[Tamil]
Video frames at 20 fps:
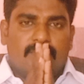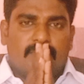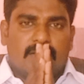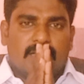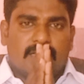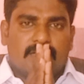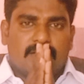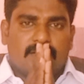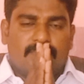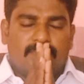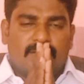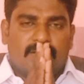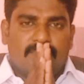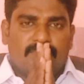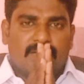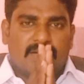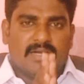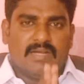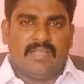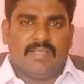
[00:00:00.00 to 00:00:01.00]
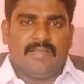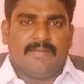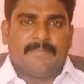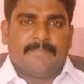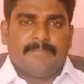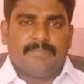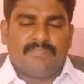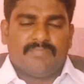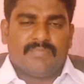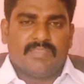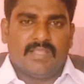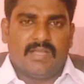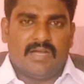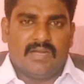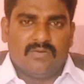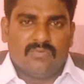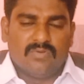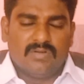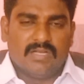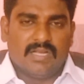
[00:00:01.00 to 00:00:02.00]
வணக்கம் நண்பர்களே
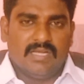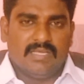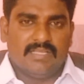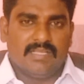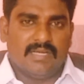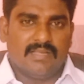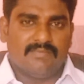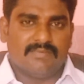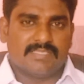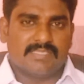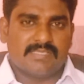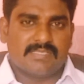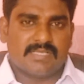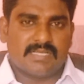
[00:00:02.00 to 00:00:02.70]
நான் உங்கள் இலவச